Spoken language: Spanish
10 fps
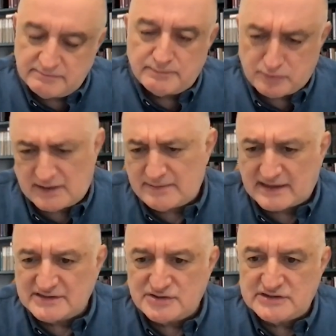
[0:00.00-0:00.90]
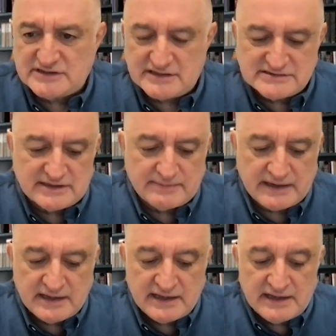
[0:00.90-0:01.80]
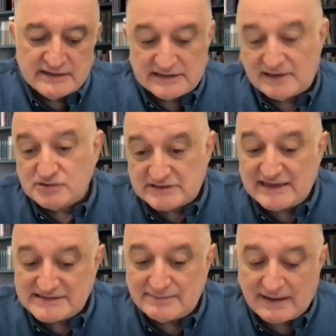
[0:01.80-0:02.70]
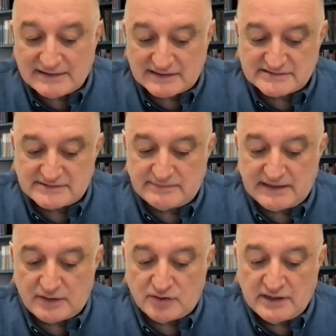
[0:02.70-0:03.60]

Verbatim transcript: por las vacaciones de diciembre. Teníamos tres semanas sin ver.